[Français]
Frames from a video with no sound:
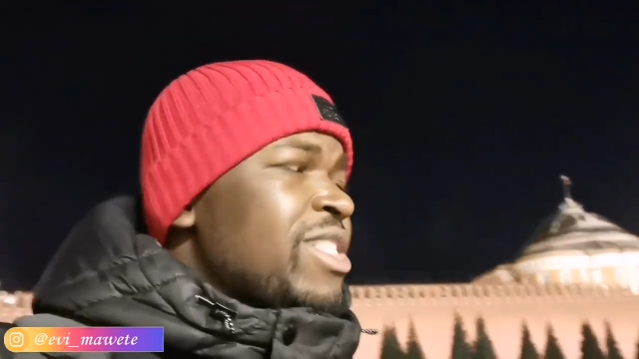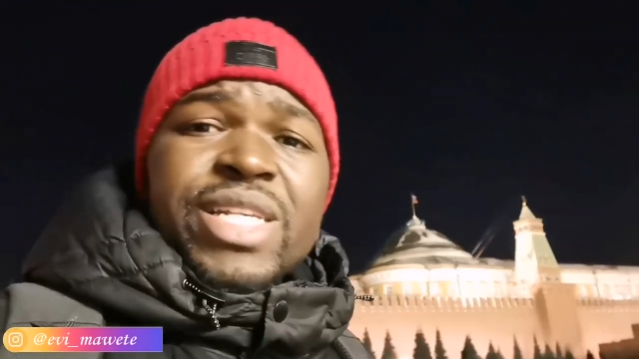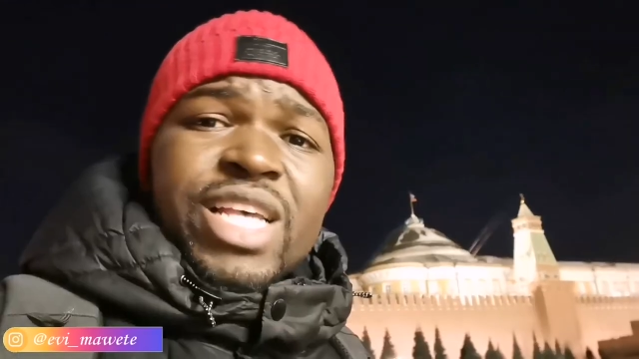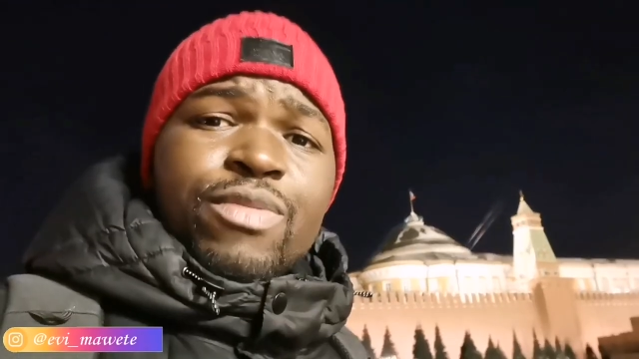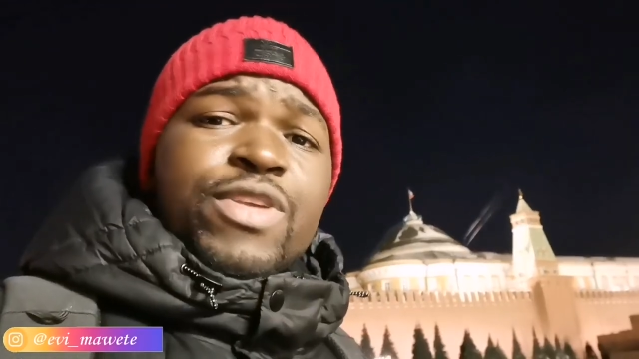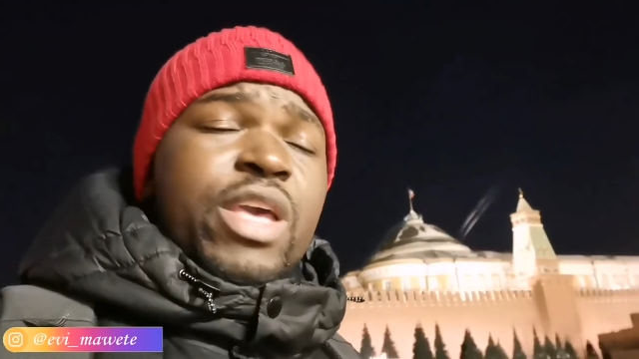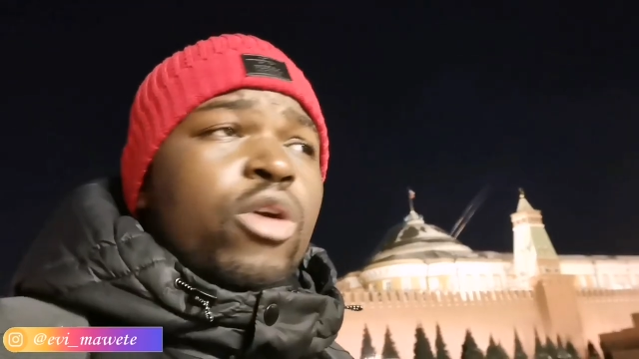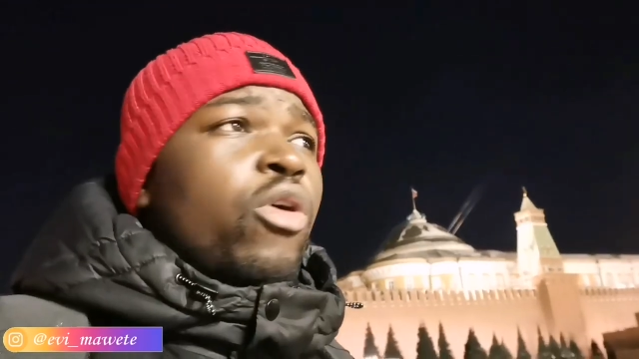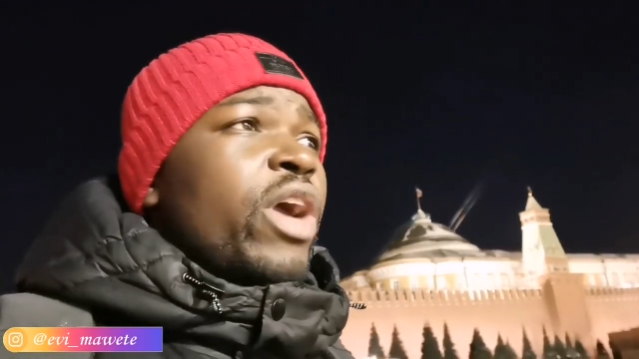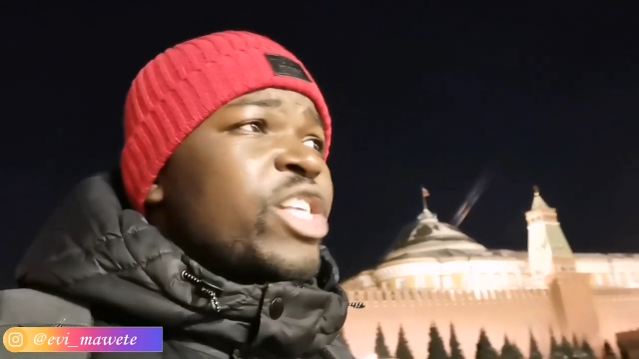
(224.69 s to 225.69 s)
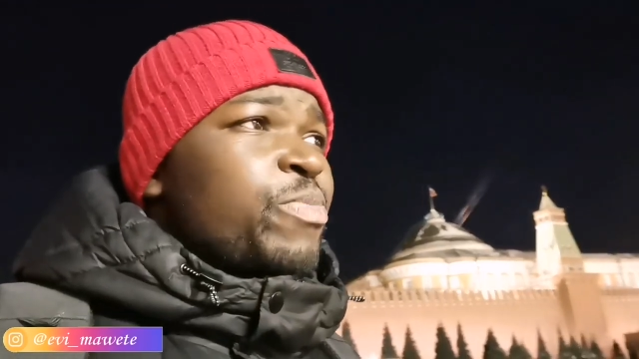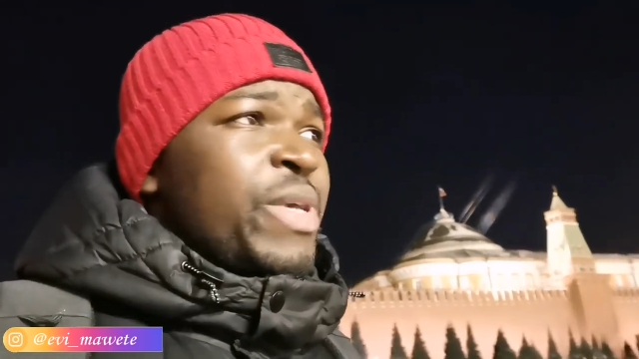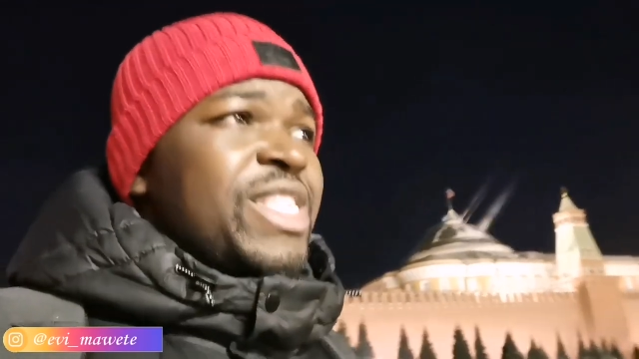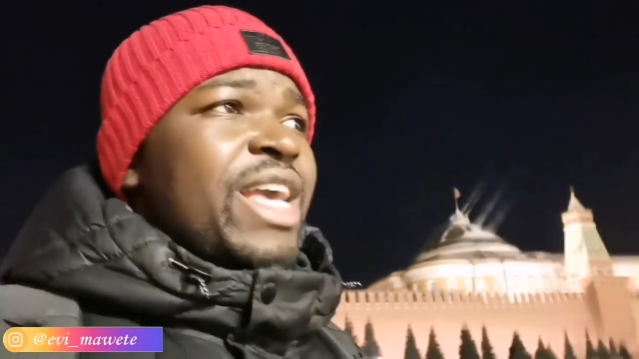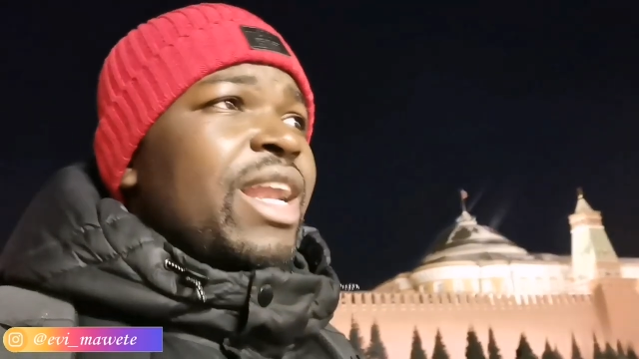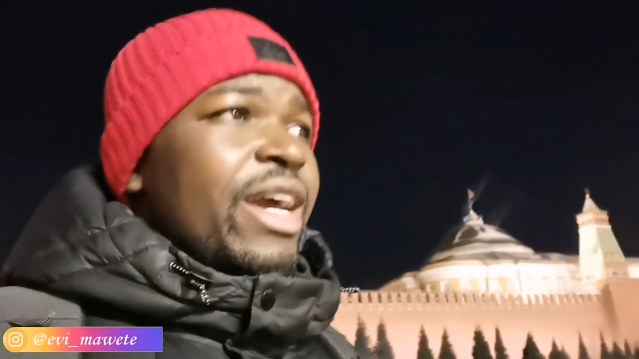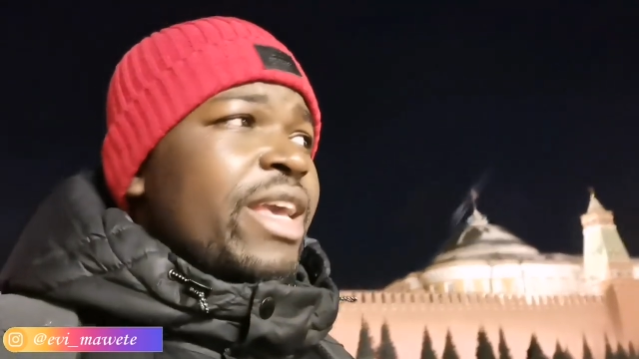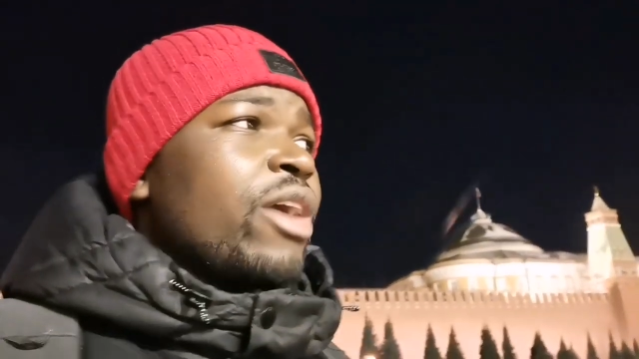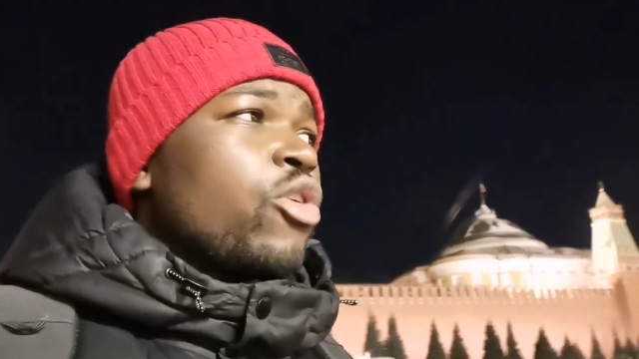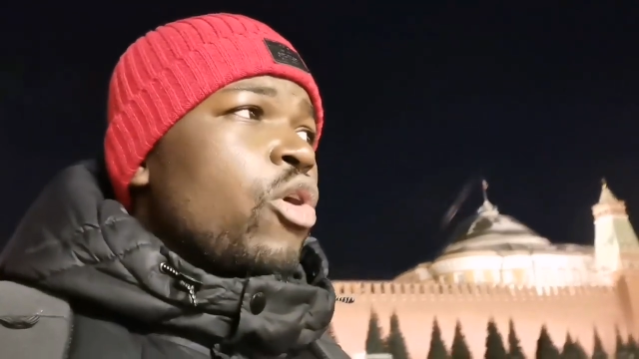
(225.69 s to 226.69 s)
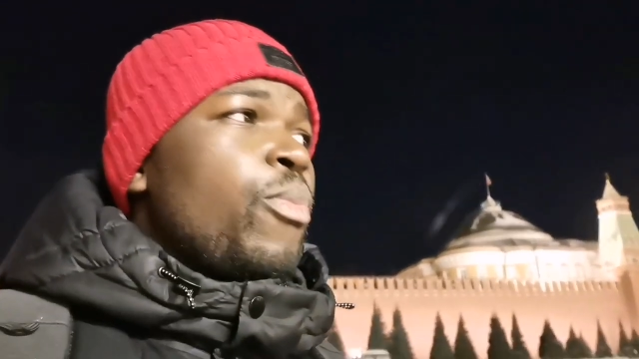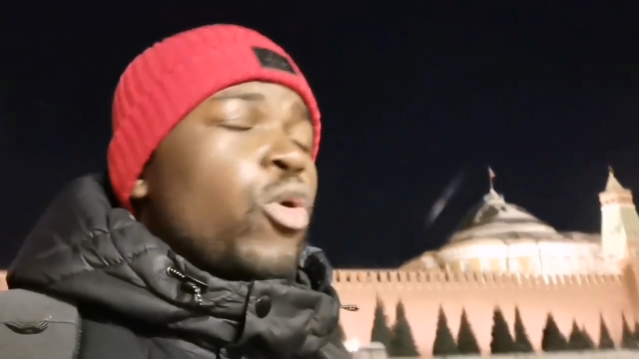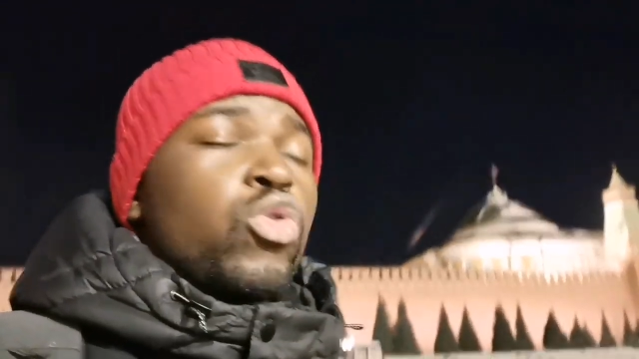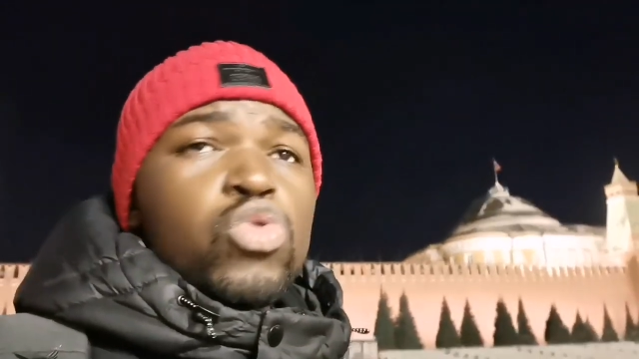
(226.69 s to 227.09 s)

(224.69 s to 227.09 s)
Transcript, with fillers: Mais cette vidéo est spéciale rien que pour